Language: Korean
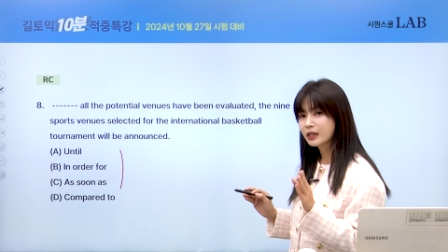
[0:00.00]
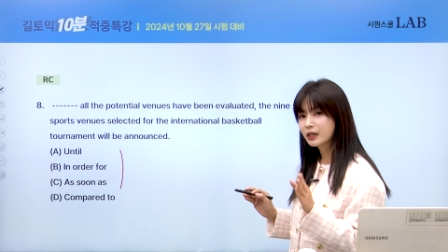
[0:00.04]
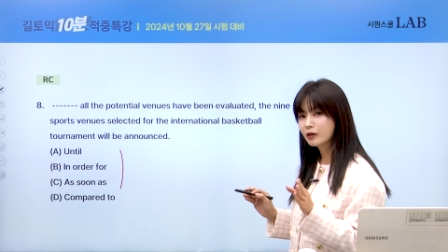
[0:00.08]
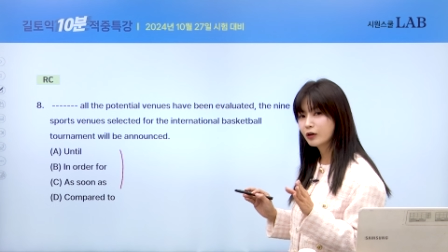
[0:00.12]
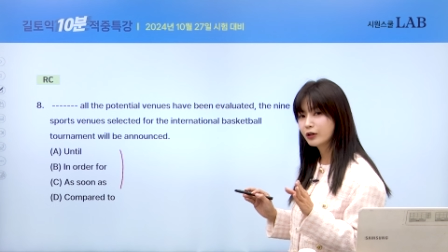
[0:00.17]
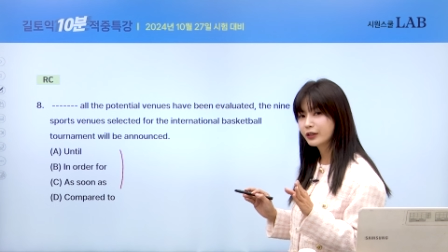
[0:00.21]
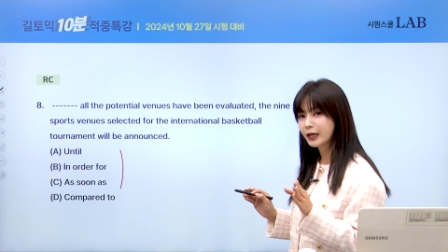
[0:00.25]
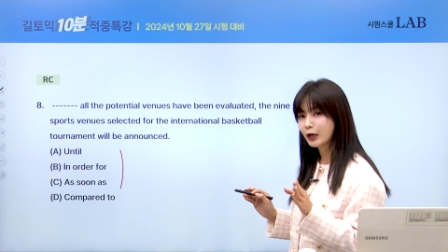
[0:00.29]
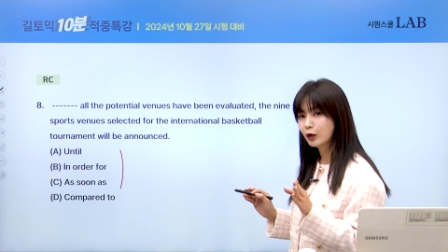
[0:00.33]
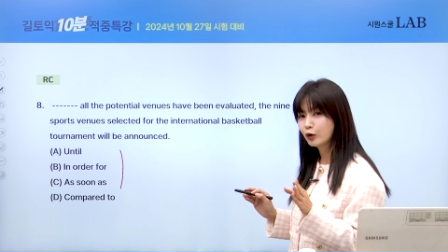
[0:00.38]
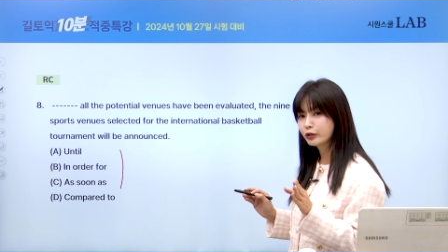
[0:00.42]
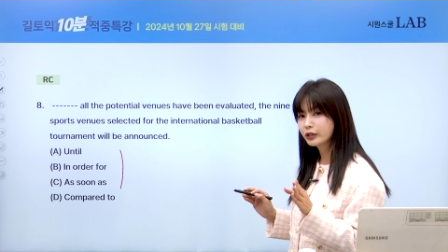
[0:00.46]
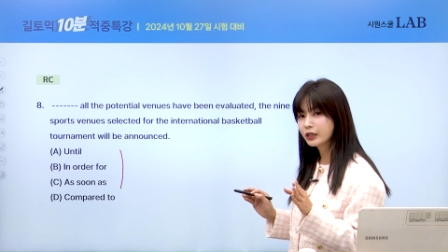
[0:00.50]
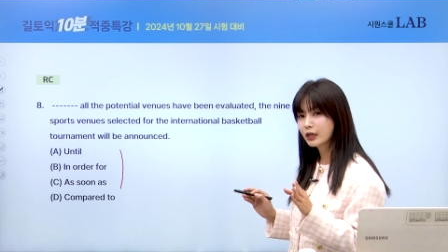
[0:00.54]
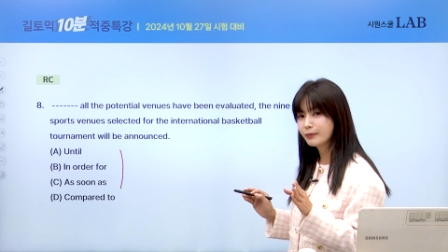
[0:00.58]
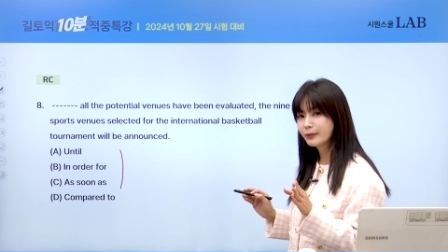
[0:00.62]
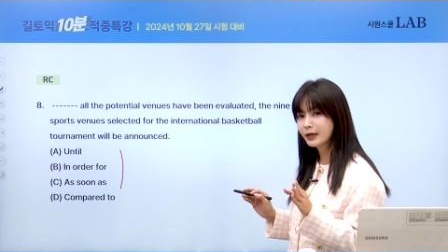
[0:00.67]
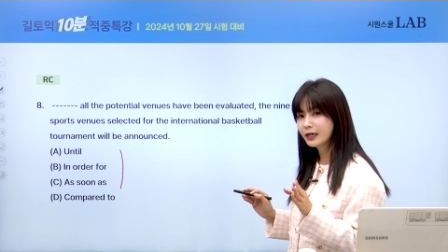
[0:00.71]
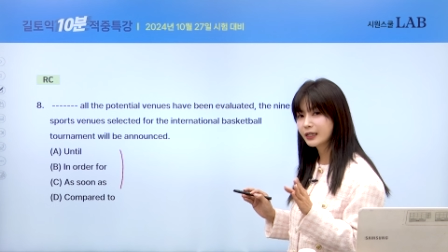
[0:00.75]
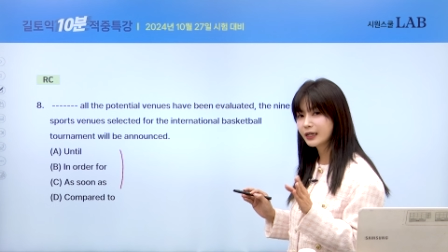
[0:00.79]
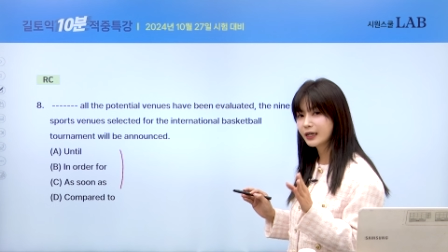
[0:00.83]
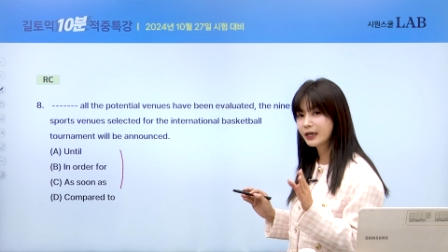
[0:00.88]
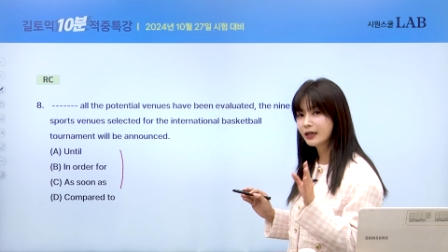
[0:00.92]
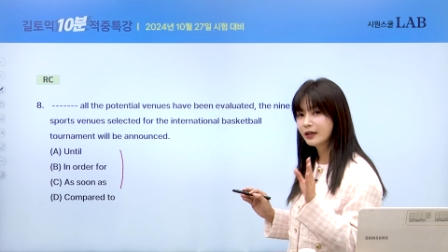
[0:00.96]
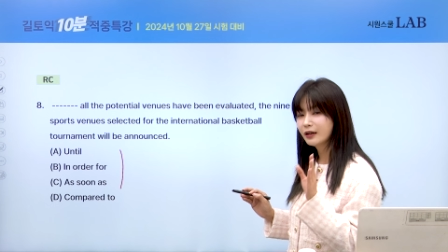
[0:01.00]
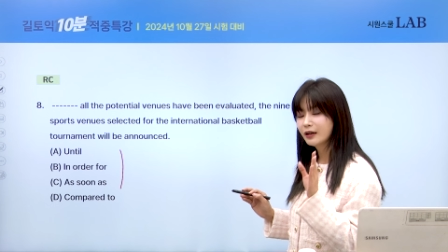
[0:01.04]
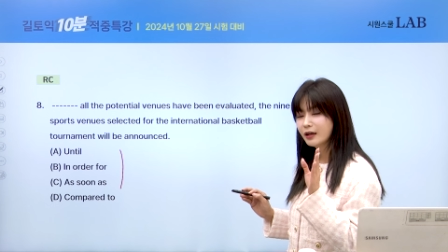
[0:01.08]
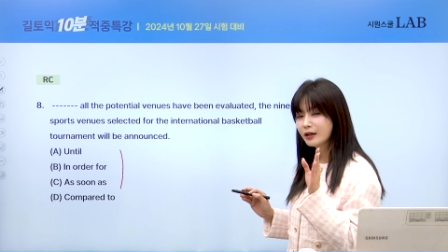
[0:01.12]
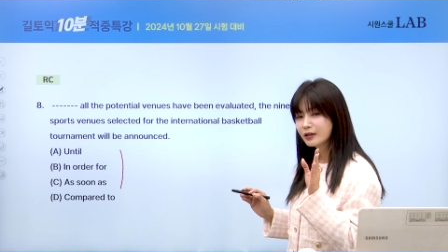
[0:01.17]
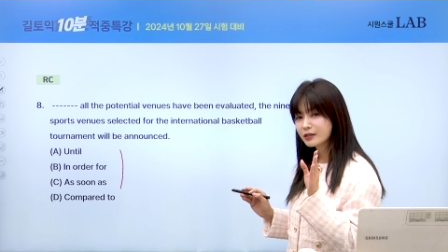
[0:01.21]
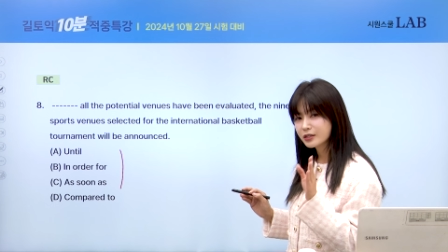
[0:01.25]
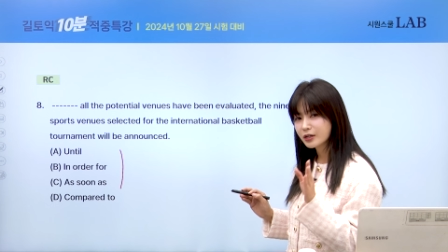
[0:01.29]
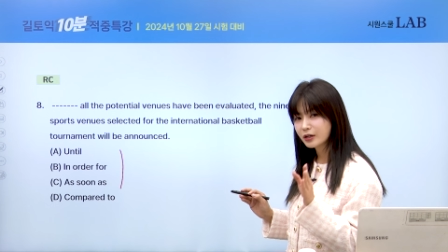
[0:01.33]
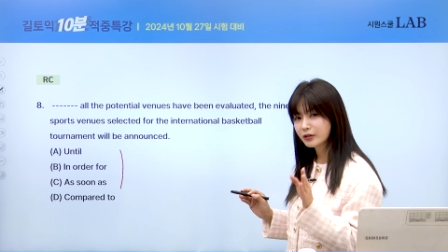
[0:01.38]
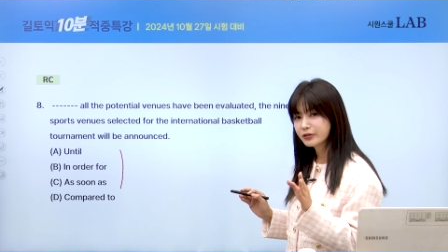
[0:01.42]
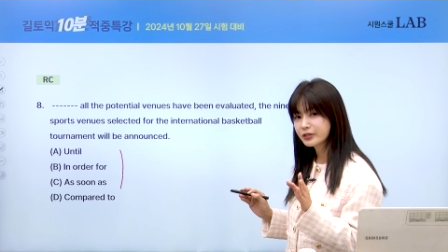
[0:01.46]
이거 나올 때마다
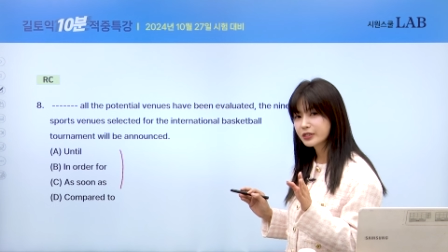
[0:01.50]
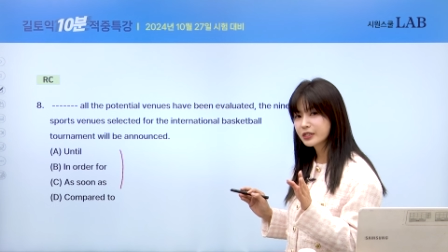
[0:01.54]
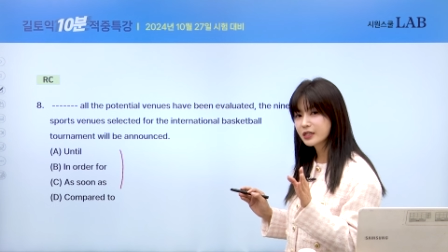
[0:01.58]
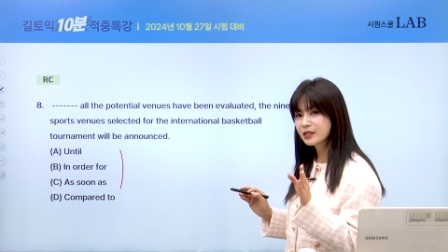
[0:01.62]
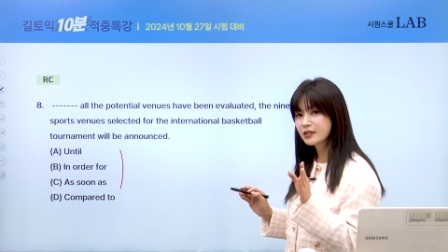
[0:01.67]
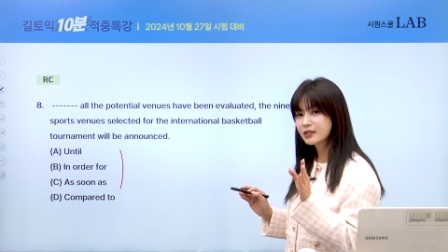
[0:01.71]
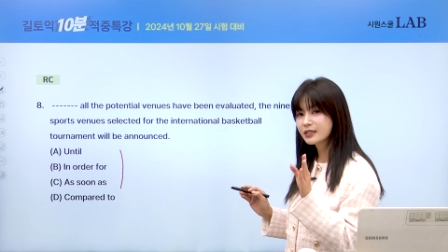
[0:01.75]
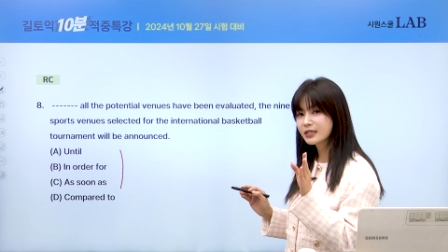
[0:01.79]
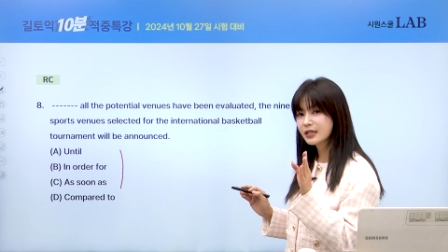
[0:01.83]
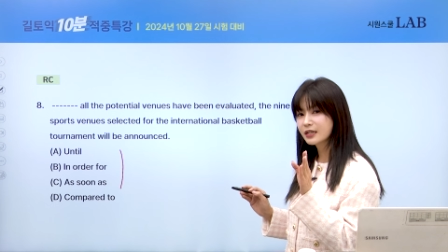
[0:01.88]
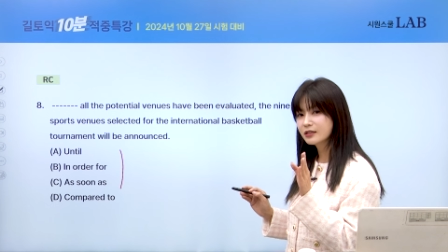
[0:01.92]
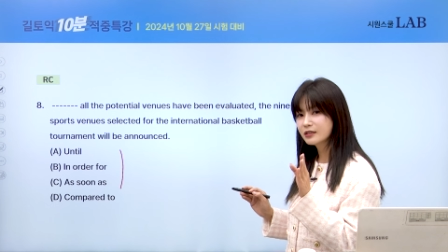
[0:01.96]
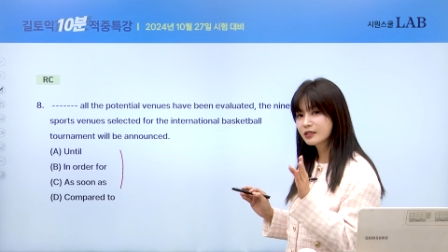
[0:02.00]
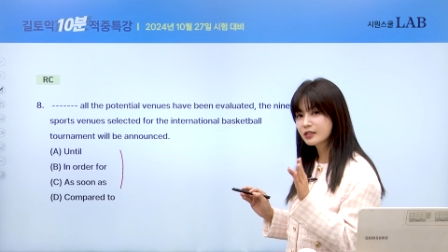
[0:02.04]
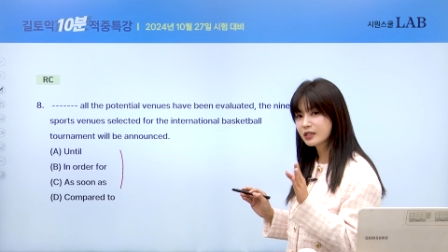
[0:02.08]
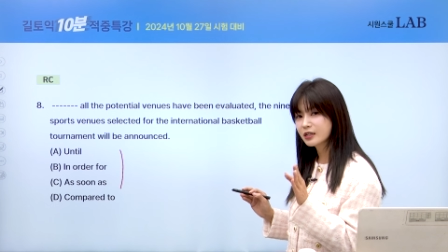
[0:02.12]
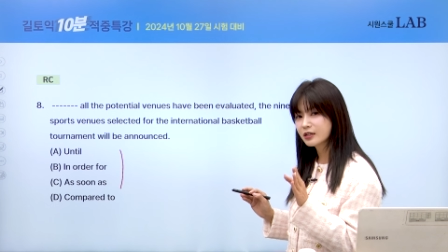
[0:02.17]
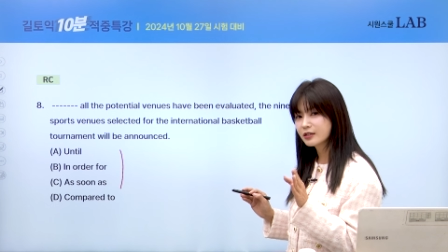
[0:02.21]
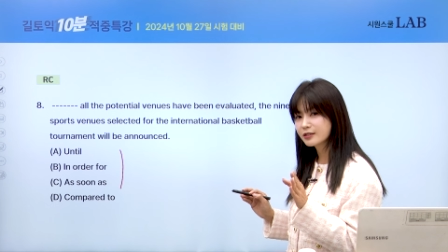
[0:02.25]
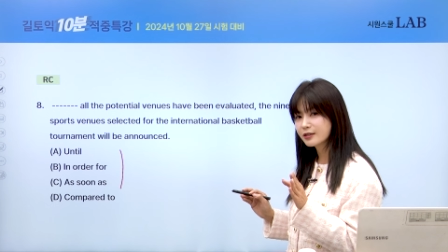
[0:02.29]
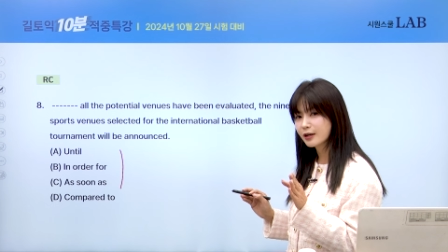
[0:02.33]
전치사인지